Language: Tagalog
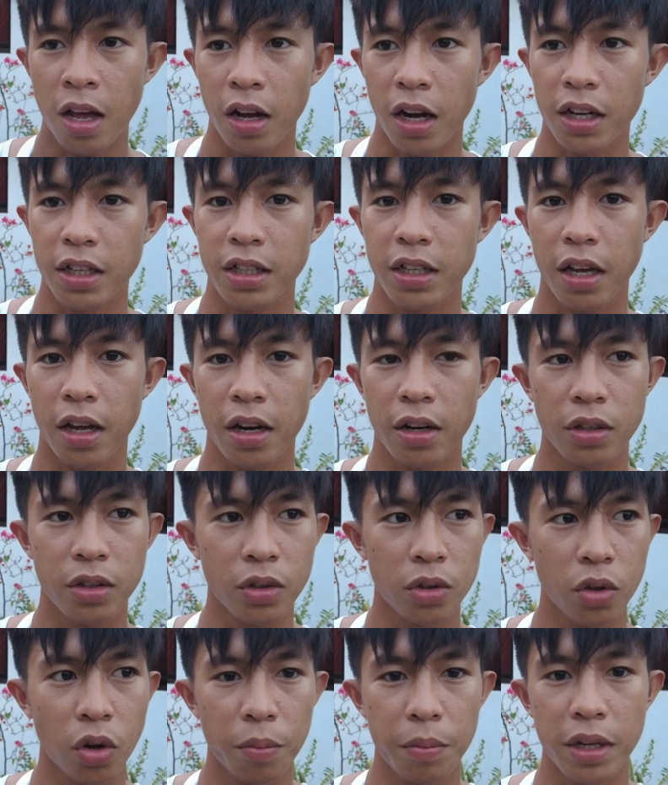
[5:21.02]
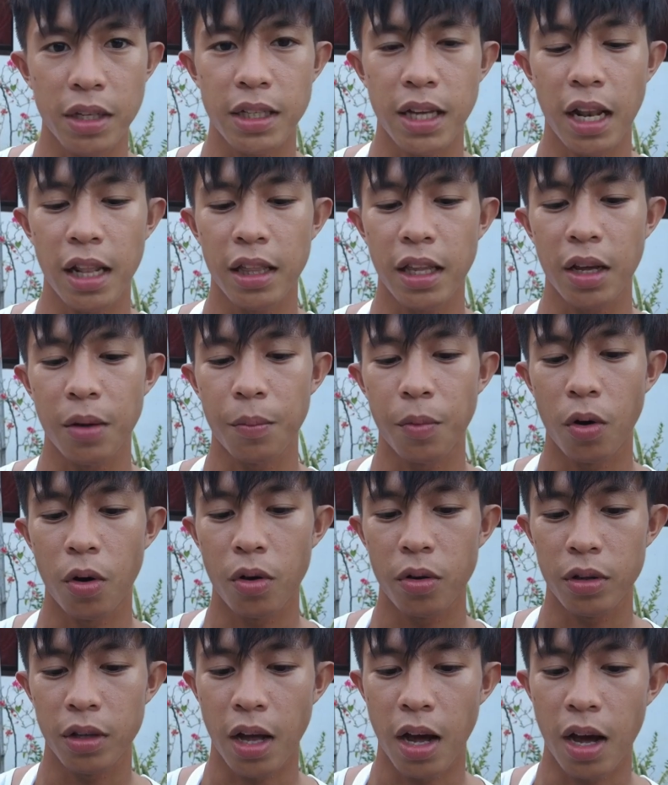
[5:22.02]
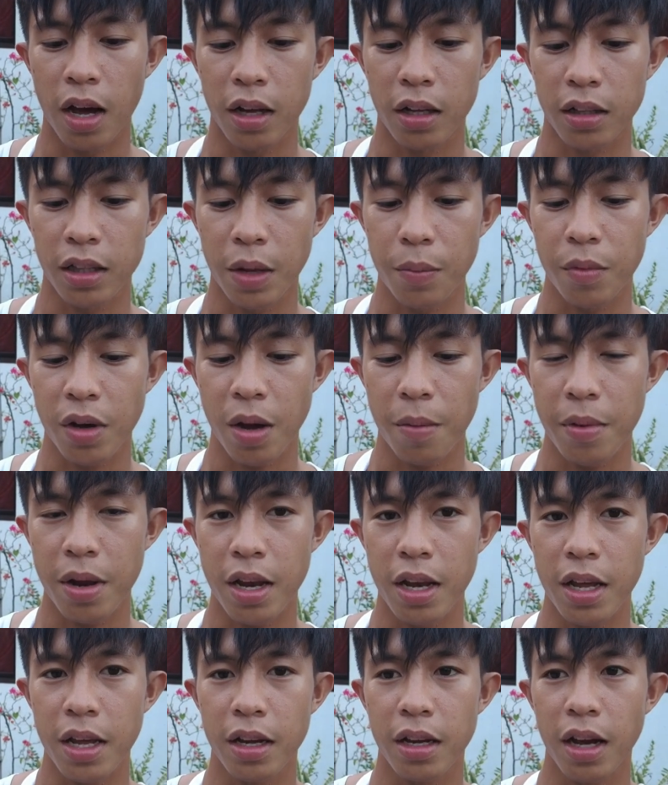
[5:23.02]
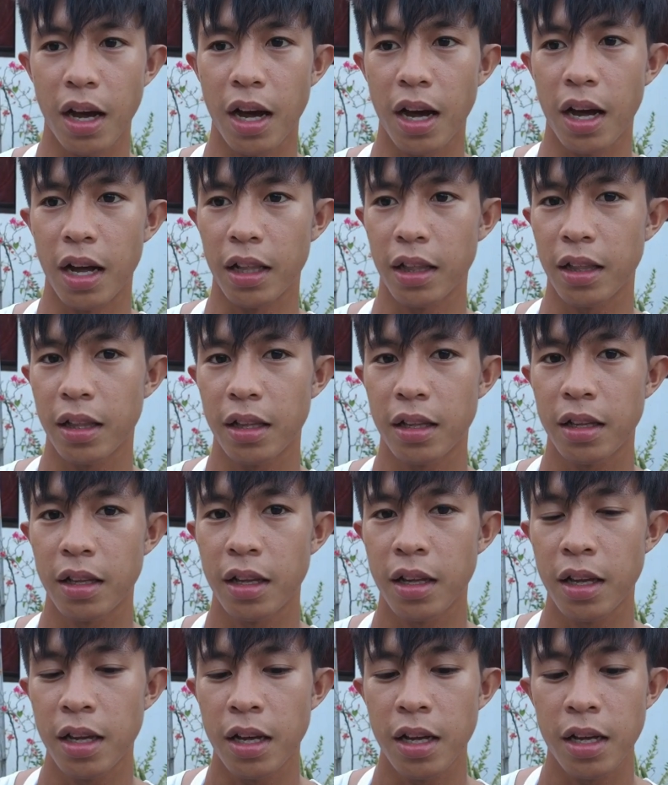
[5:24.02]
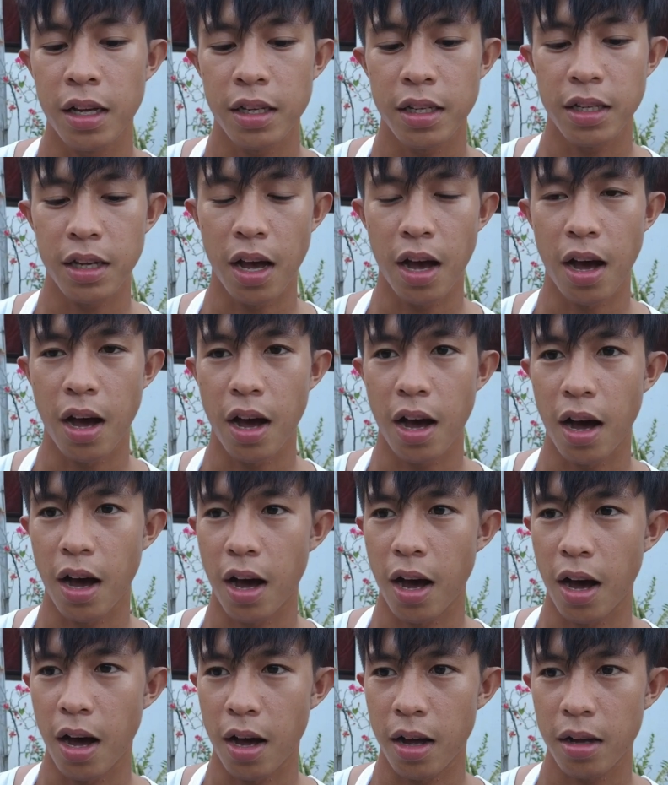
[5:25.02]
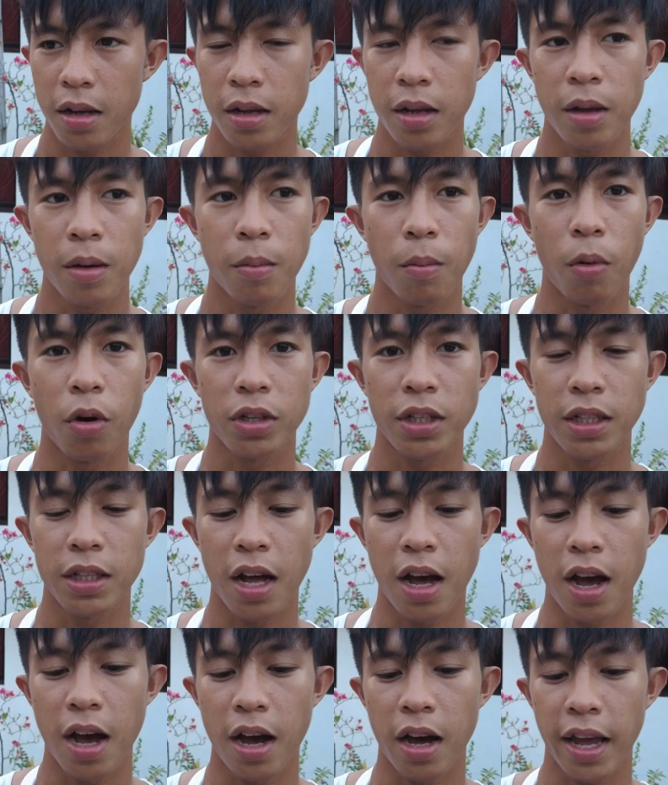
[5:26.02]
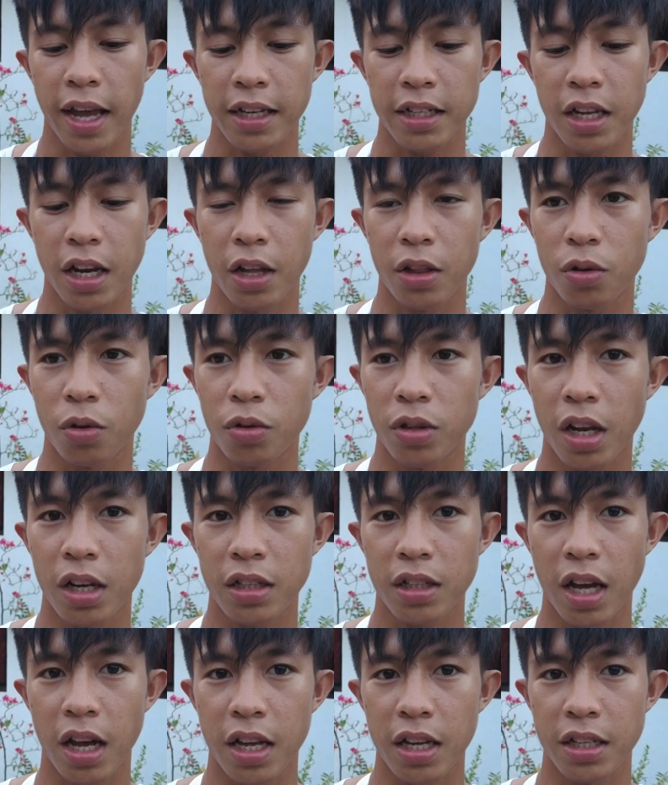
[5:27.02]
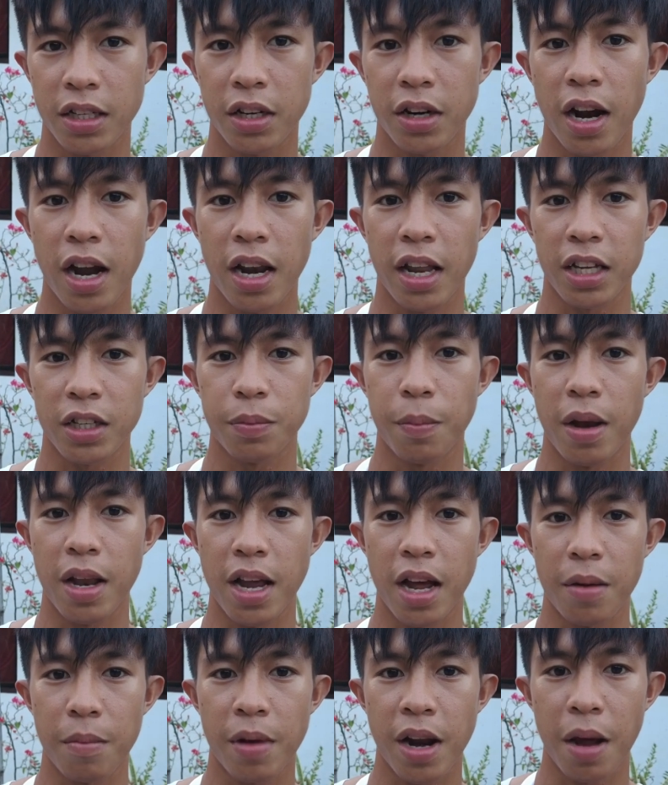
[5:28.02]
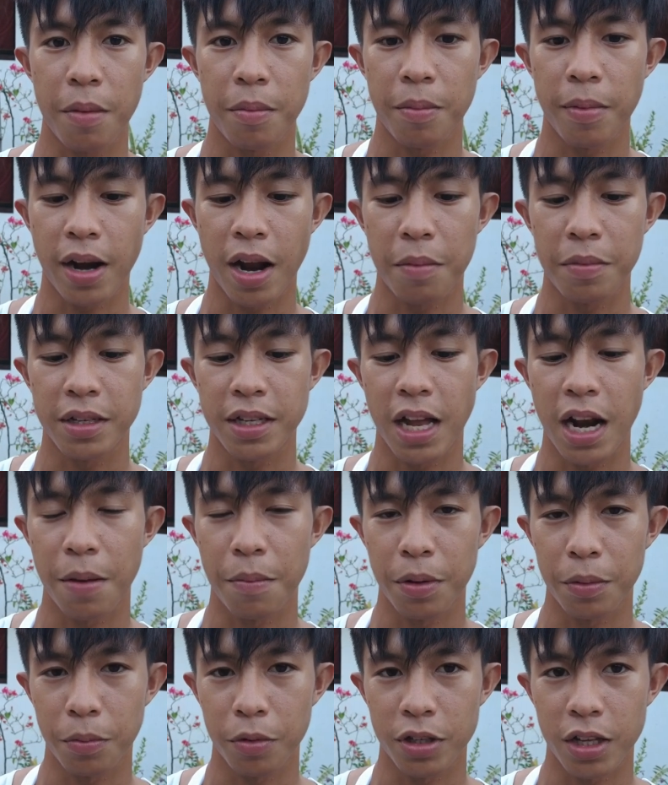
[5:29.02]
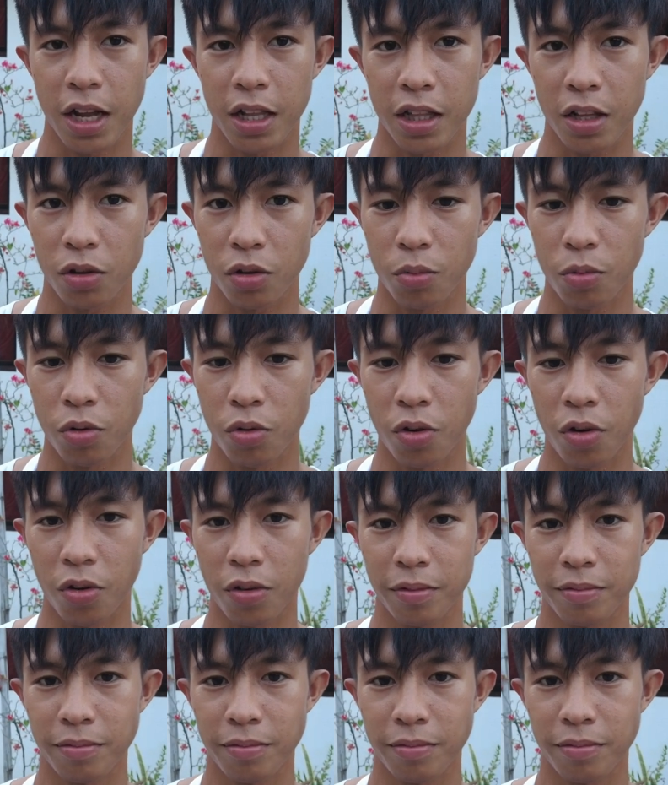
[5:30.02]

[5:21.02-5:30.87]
kay Sir Doming Salting po ng Team Kamiling at sa boss ng Excellent Noodles kay Sir Alex Villan. Maraming maraming salamat po sa pagtulong.